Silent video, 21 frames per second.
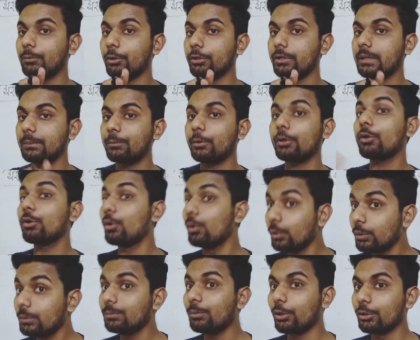বর্ণের পর
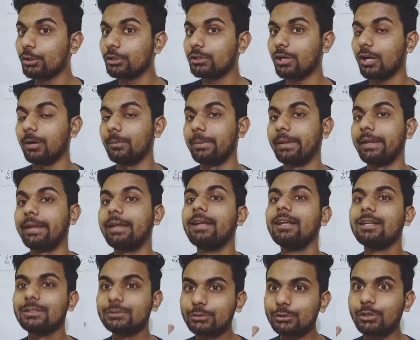কোন বর্ণটা হবে
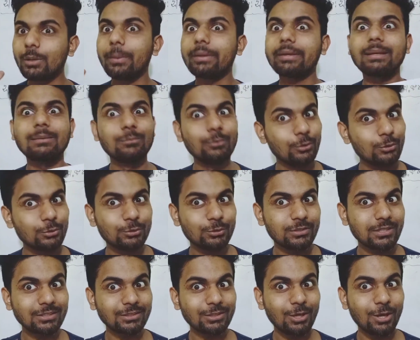সো সবাইকে মুখস্থ
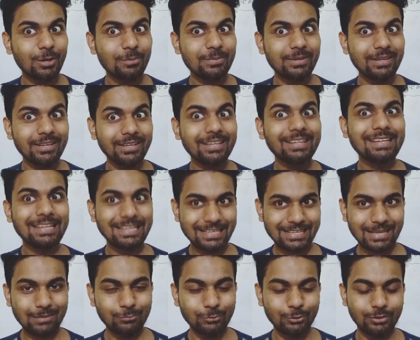জানতে হবে
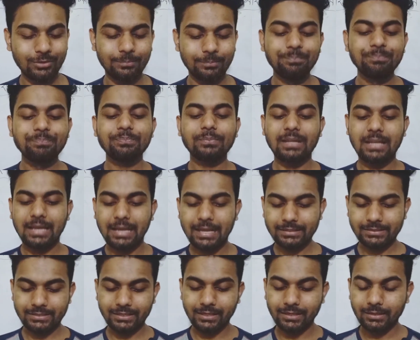কেমন
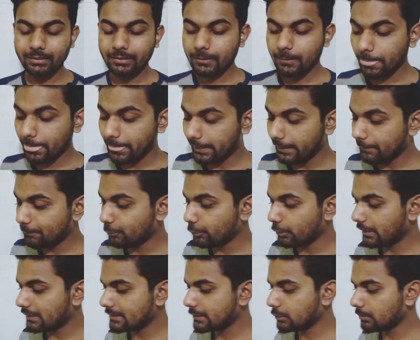আচ্ছা
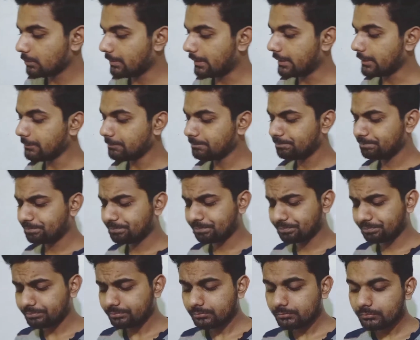এরপরে আছে তোমার
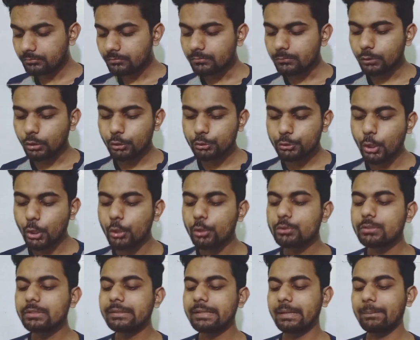
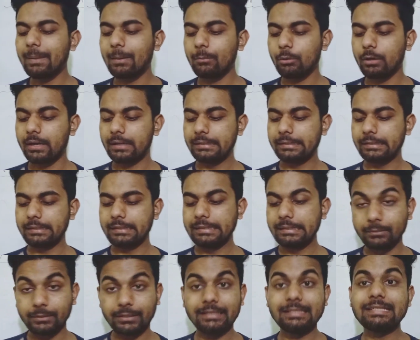স্বরচিহ্নের ব্যবহার
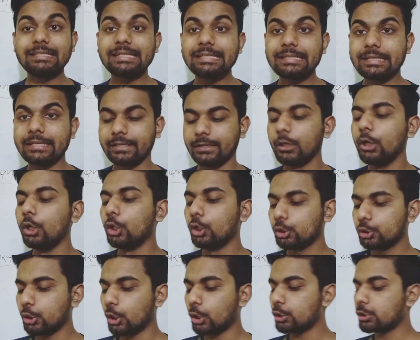মানে শিখি
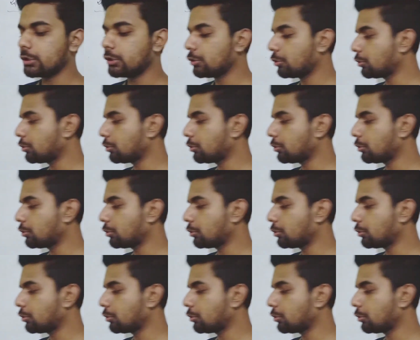স্বরচিহ্ন